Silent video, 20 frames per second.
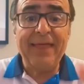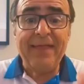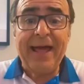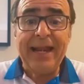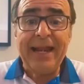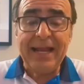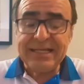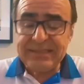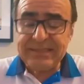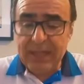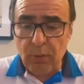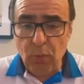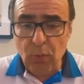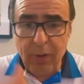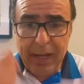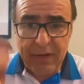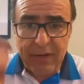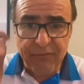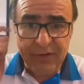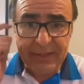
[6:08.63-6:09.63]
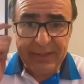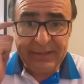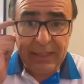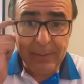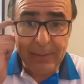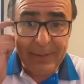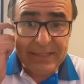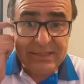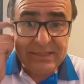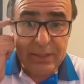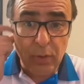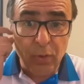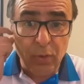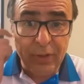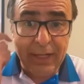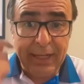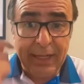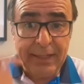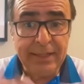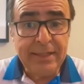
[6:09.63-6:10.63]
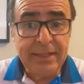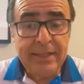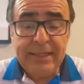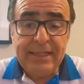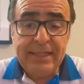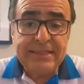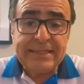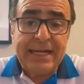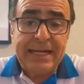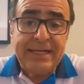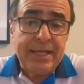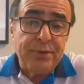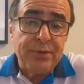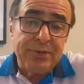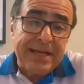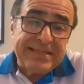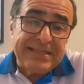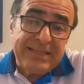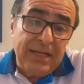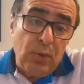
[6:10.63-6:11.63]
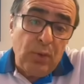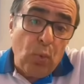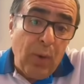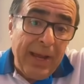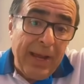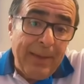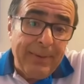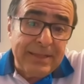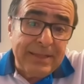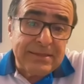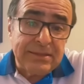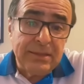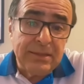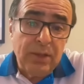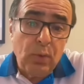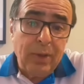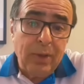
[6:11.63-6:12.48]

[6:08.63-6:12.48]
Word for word: Dallas a jugar frente al Barcelona y salieron hasta el jueves.